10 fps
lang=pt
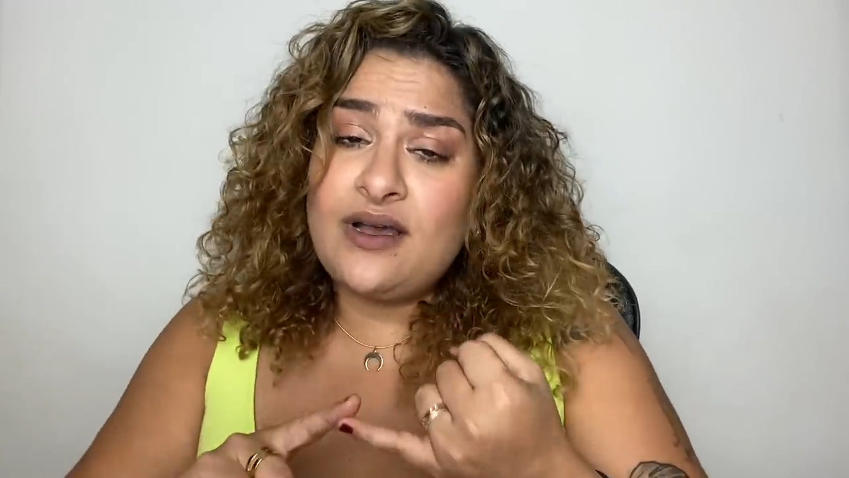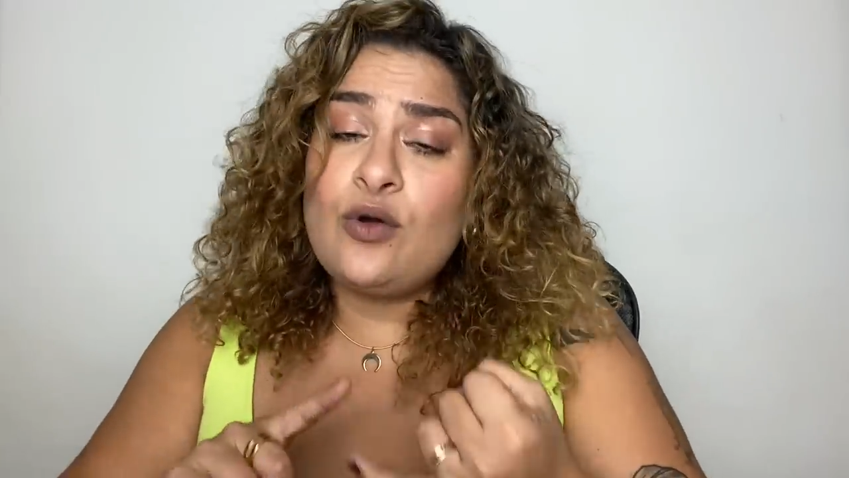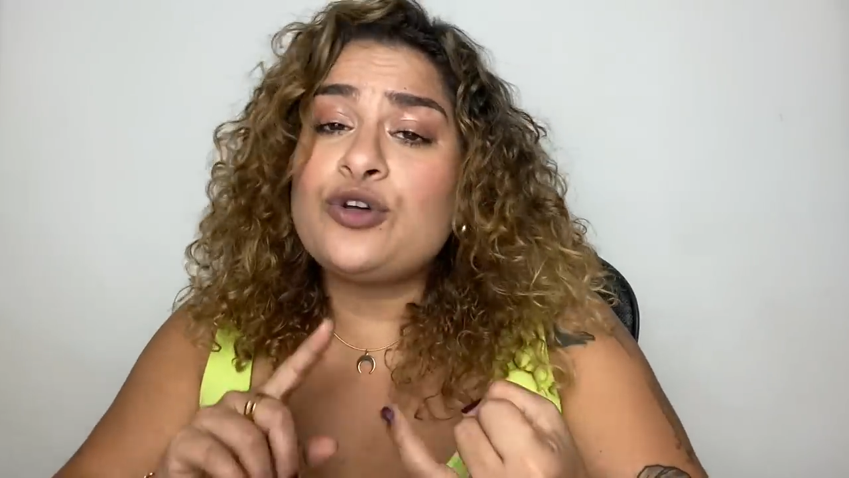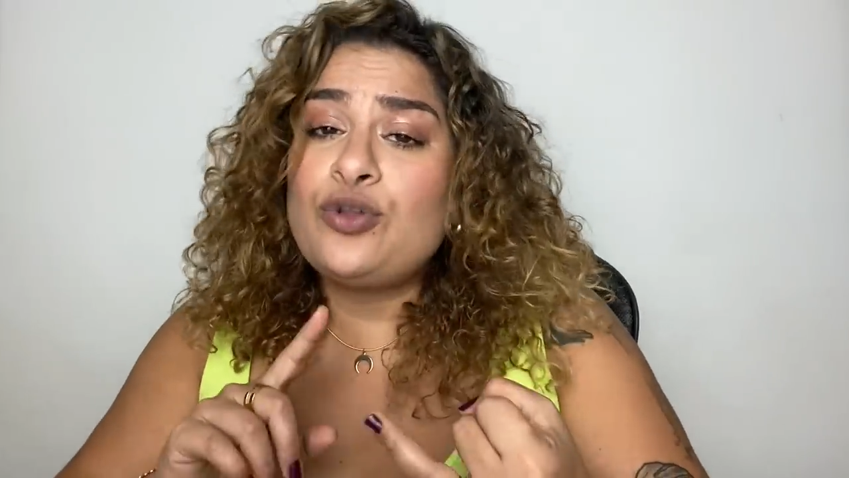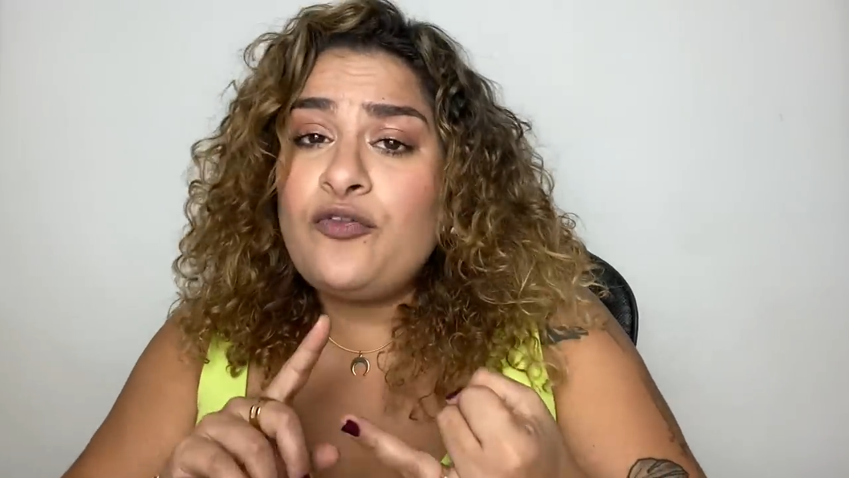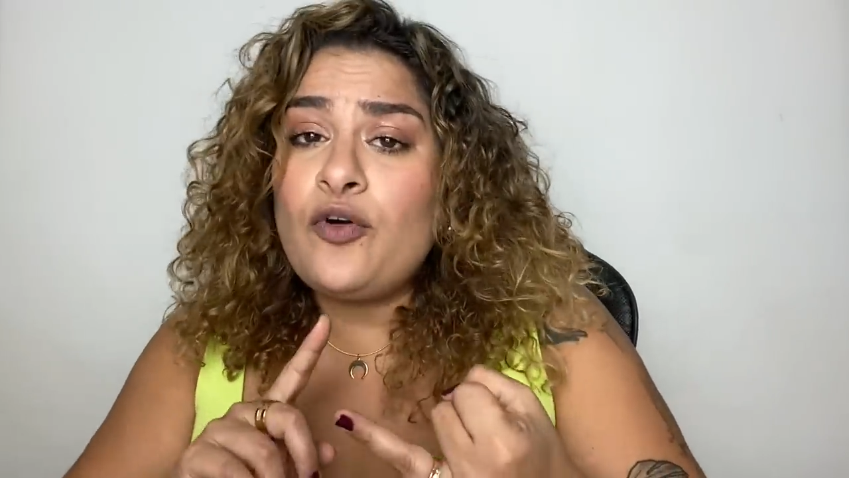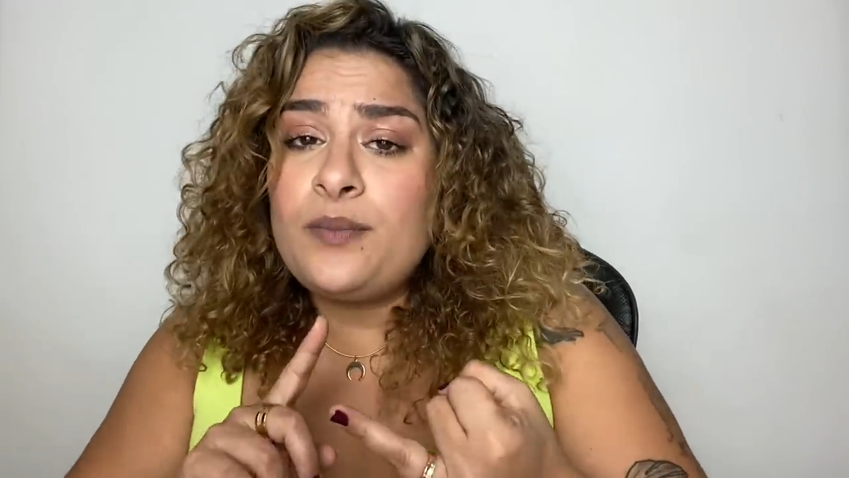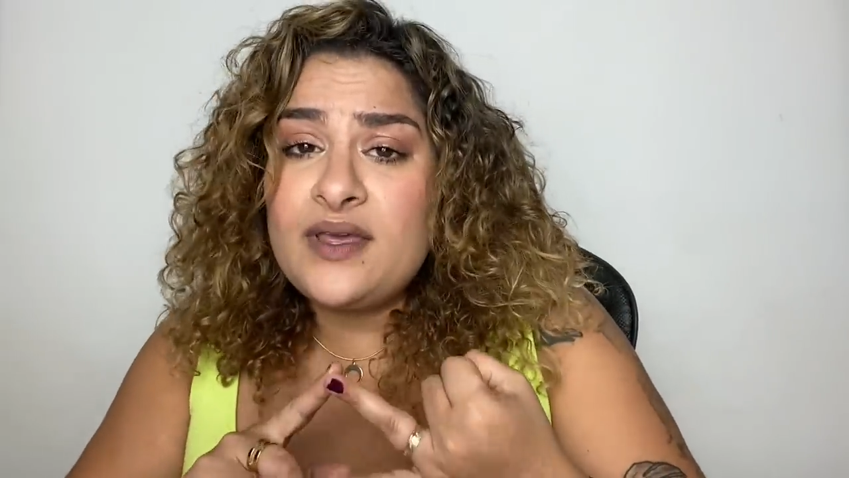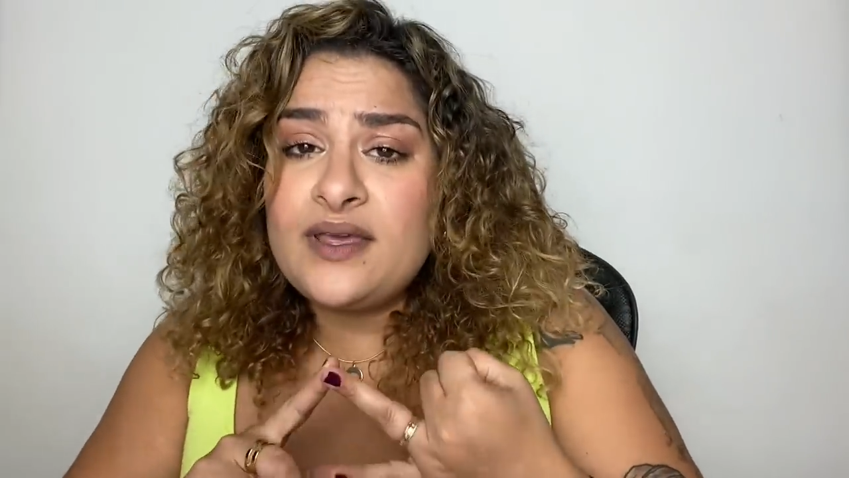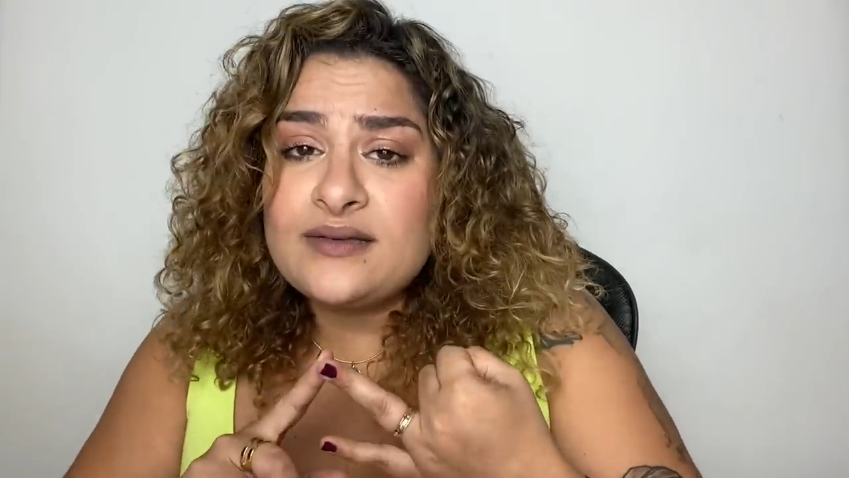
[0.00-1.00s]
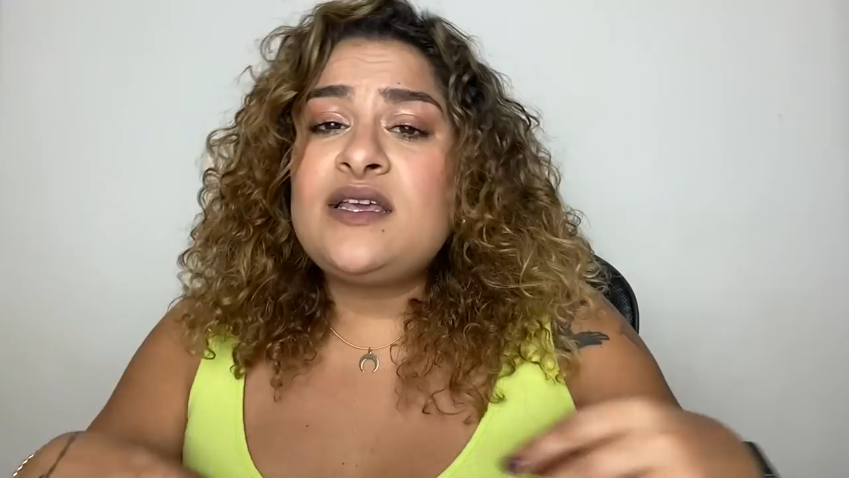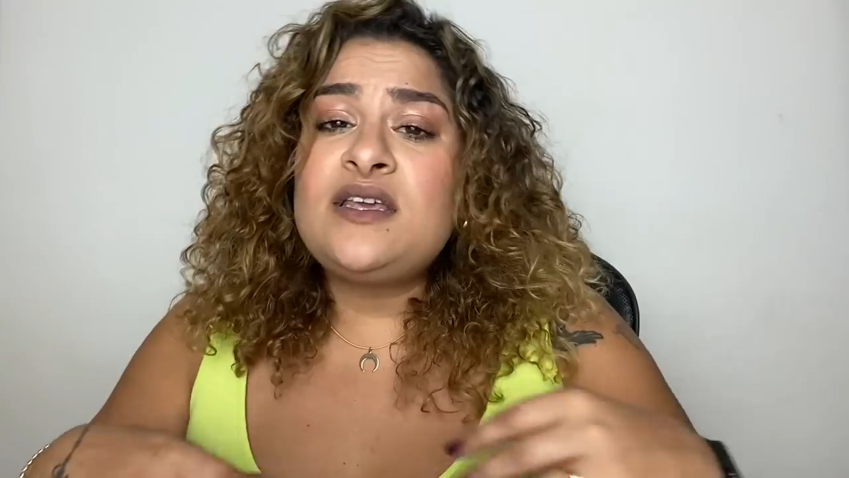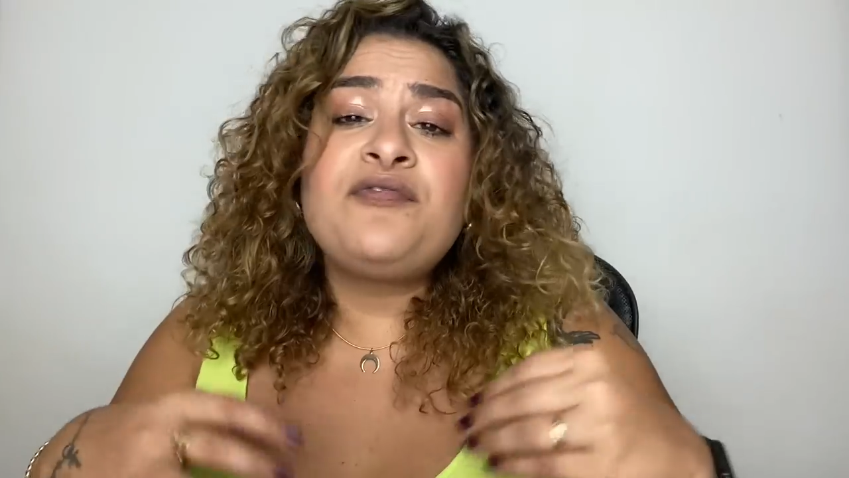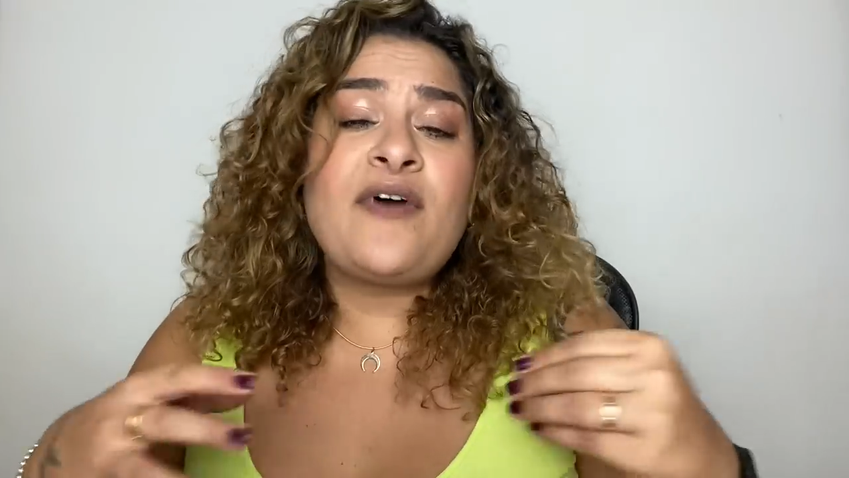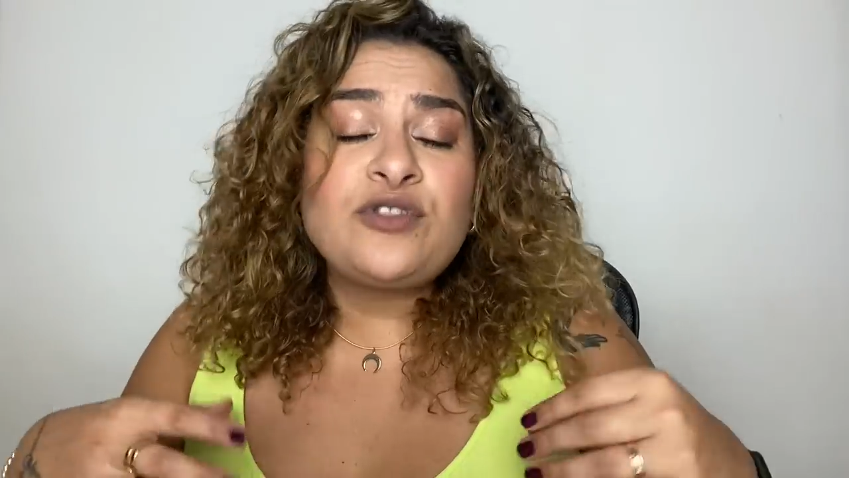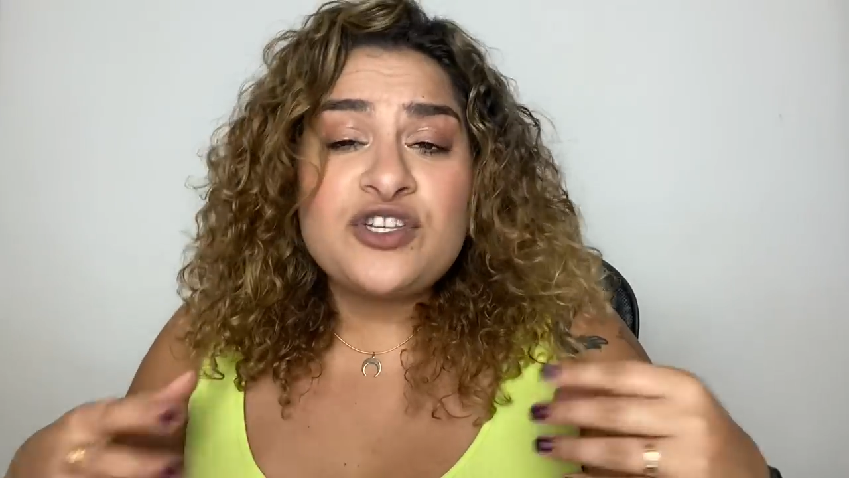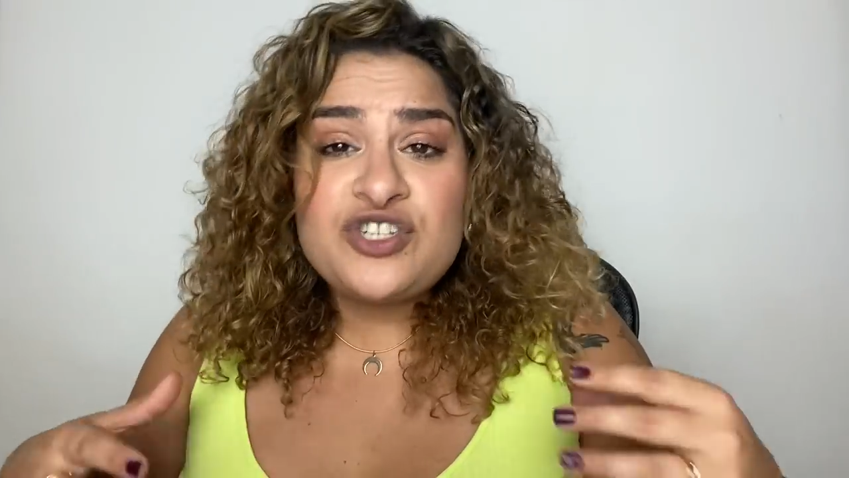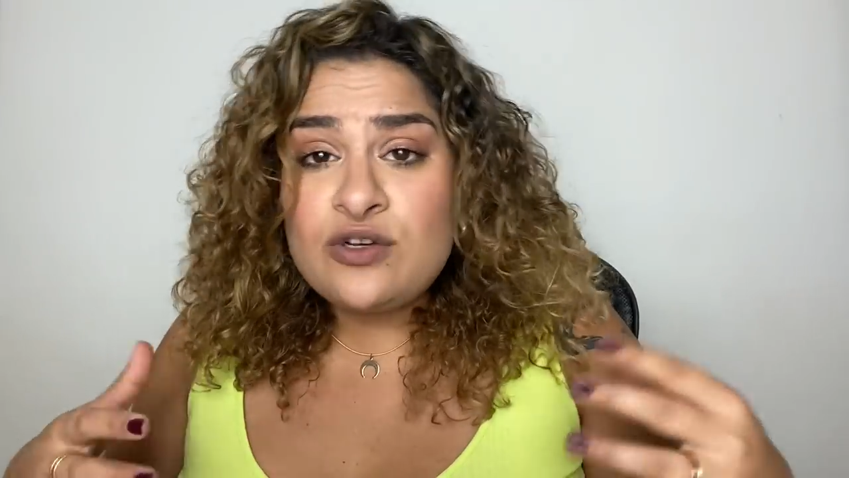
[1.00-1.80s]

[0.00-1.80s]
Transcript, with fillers: gordofobia e falta de